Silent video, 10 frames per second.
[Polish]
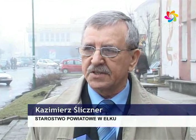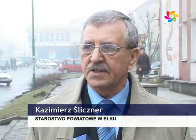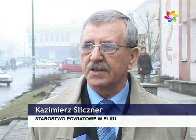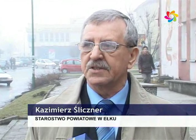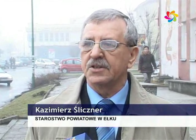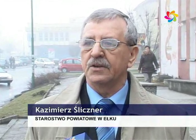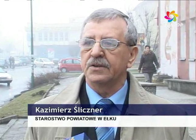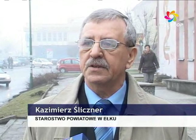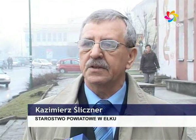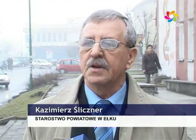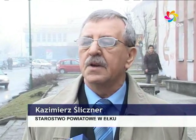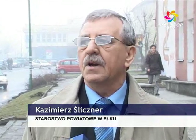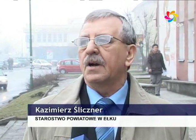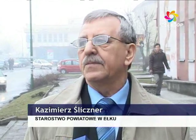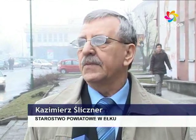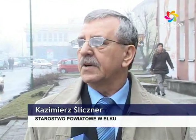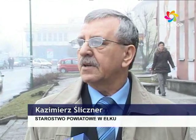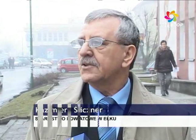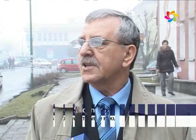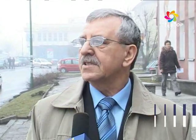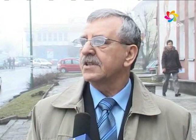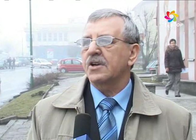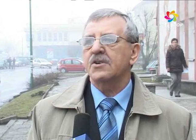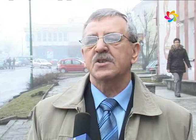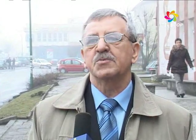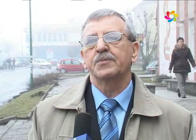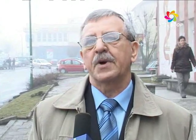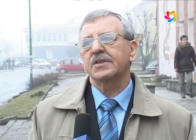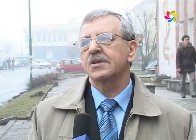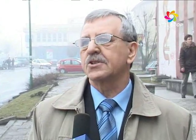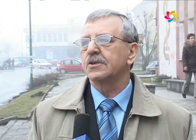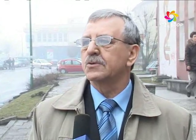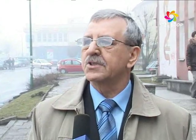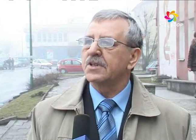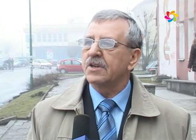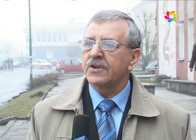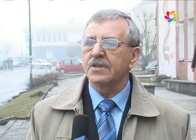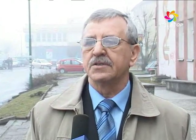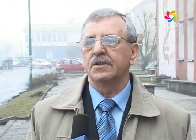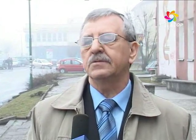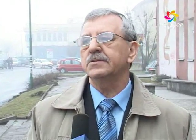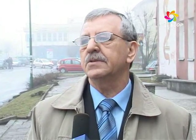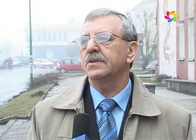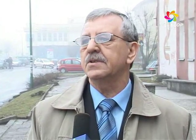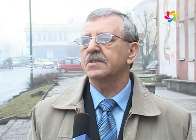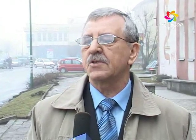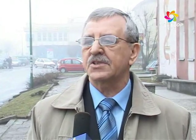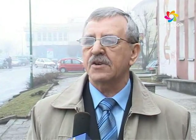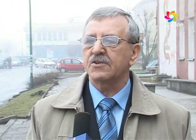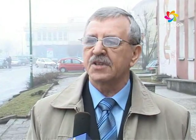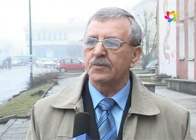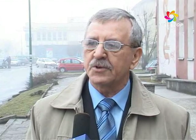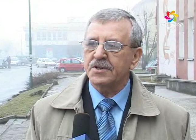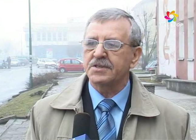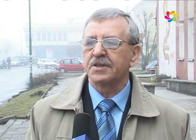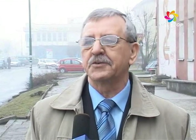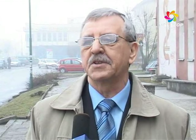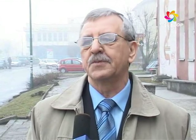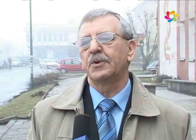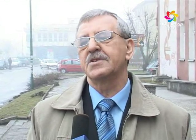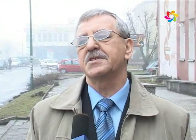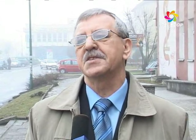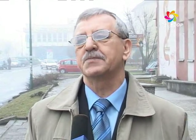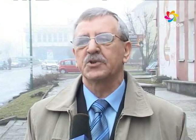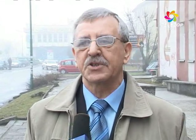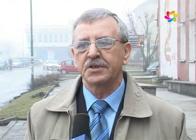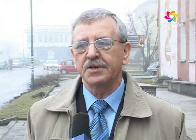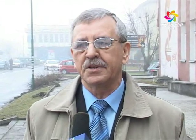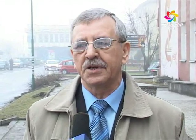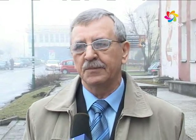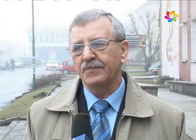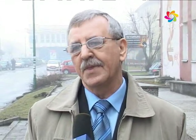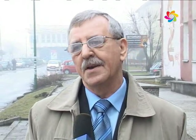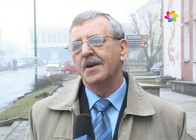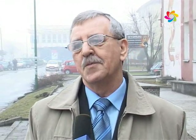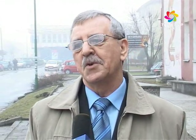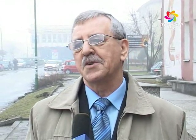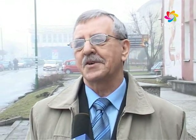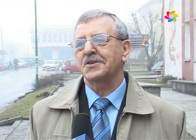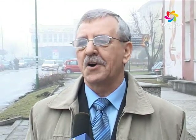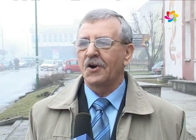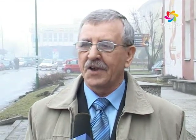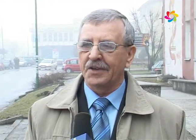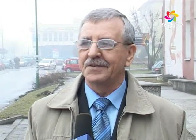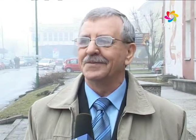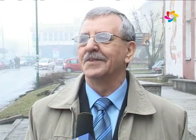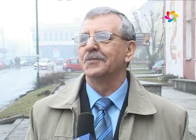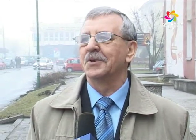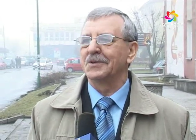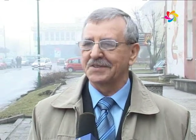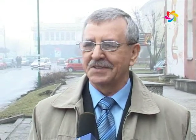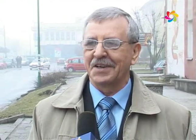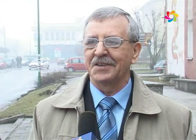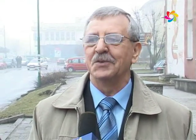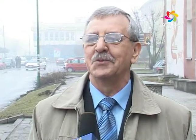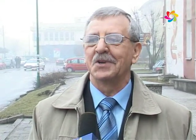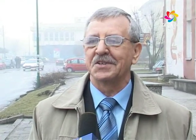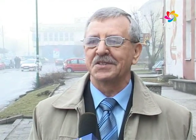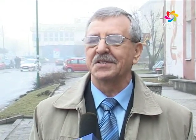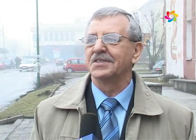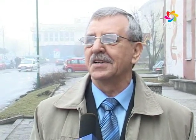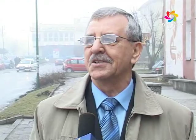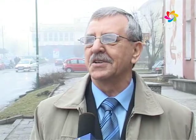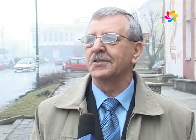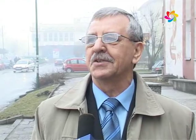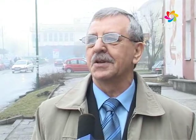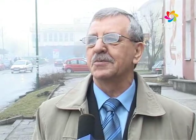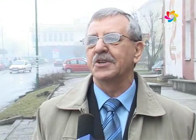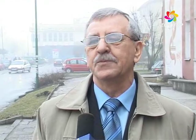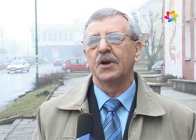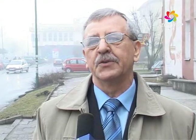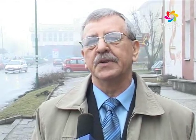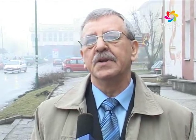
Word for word: znalezionych, chociaż zdarzają się przypadki, że ludzie nie wiedzą i zgłaszają się na policję. Wtedy policja jest pośrednikiem, ponieważ ona dopiero zdaje do biura rzeczy znalezionych te przedmioty.